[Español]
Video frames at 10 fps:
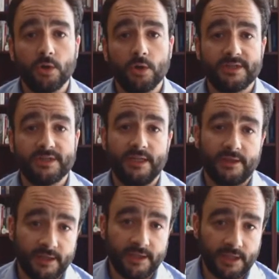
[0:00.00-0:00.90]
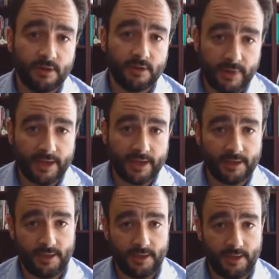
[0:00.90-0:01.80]
u otras alternativas
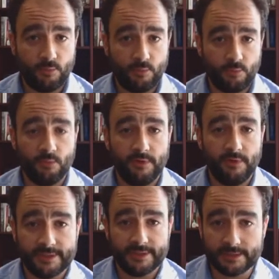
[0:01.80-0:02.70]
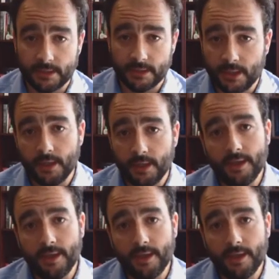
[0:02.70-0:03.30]
para que la gente pueda movilizarse.